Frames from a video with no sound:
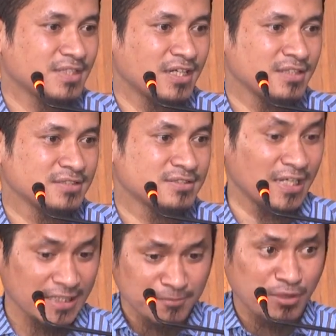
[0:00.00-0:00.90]
Ya,
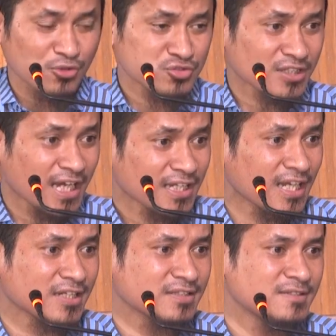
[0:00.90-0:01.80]
jangan baru
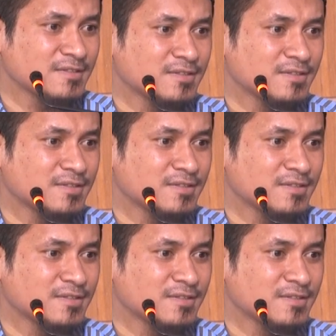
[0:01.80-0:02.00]
sekarang.